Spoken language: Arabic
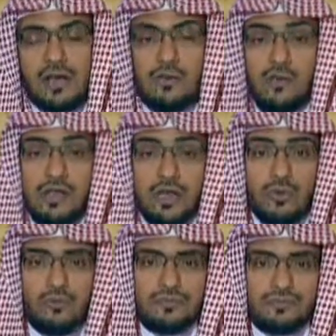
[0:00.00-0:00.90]
كل
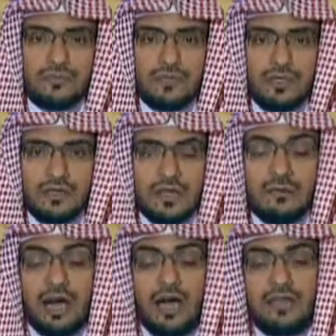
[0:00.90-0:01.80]
يوم
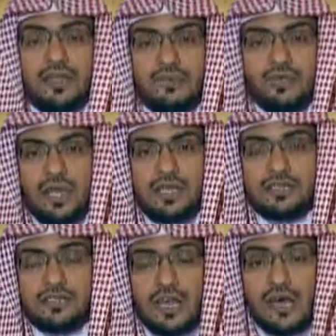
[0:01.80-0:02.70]
كما قال النبي عليه
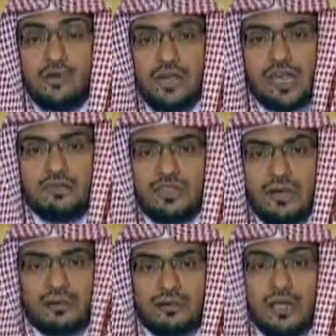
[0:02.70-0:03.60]
السلام لأبي ذر